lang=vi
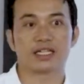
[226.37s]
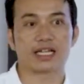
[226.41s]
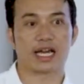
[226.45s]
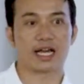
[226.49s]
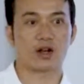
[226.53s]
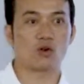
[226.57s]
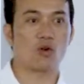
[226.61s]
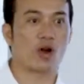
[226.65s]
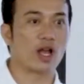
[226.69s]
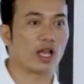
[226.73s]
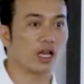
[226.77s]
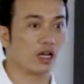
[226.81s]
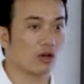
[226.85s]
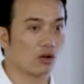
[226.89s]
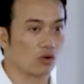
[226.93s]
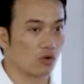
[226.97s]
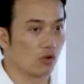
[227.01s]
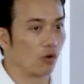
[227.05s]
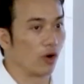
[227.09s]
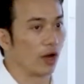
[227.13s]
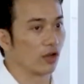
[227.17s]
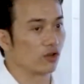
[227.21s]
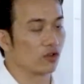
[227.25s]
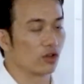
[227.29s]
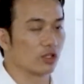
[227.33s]
Bên mình đã trải
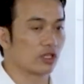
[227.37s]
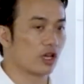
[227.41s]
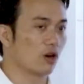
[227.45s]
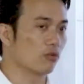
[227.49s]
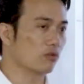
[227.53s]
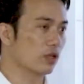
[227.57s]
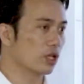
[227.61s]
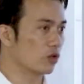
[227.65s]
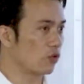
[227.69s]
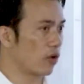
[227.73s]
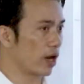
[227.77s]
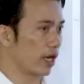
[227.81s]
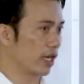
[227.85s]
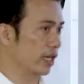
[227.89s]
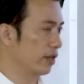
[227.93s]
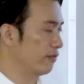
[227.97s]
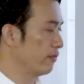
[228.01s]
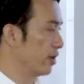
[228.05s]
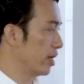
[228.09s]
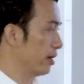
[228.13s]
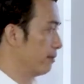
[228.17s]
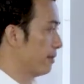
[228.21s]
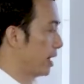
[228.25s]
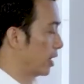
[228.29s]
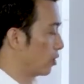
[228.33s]
qua những cục khủng hoảng truyền thông
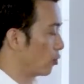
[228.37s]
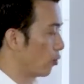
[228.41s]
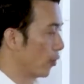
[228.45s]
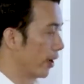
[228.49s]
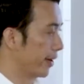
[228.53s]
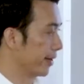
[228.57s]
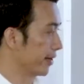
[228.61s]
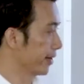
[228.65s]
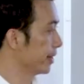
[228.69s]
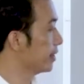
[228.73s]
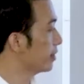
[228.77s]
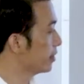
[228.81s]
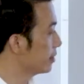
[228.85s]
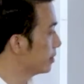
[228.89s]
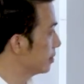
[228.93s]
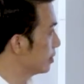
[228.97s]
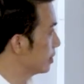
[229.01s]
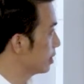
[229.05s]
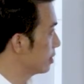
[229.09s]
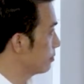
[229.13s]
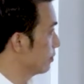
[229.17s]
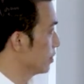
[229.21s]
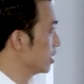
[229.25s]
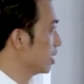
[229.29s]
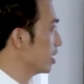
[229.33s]
liên quan đến về bản quyền
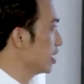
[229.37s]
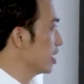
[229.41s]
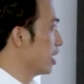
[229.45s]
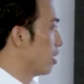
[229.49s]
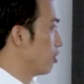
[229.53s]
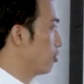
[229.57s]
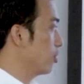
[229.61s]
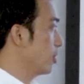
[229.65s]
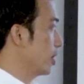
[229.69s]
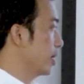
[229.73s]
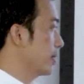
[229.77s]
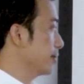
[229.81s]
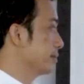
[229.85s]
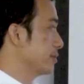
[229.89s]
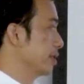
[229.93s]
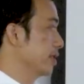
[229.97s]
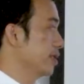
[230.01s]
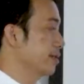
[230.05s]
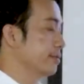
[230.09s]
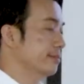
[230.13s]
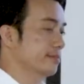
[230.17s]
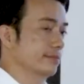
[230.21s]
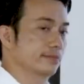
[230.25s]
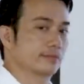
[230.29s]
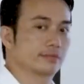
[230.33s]
này. Mình rất hiểu
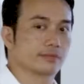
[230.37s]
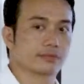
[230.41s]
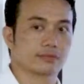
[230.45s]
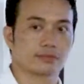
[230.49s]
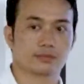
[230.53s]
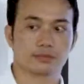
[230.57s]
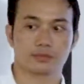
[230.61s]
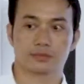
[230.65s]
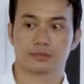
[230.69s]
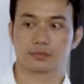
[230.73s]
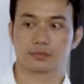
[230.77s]
cái này. Đấy.